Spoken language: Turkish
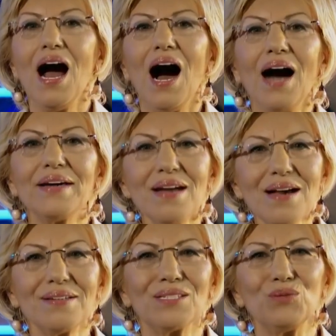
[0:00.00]
Ayrı
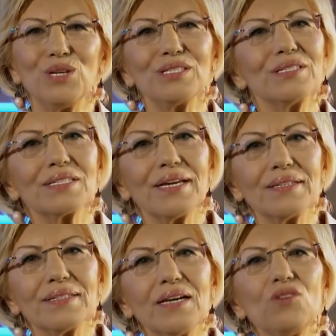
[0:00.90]
ayrı
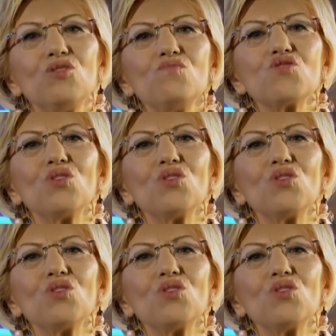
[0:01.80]
kullanıldıklarında ölümcül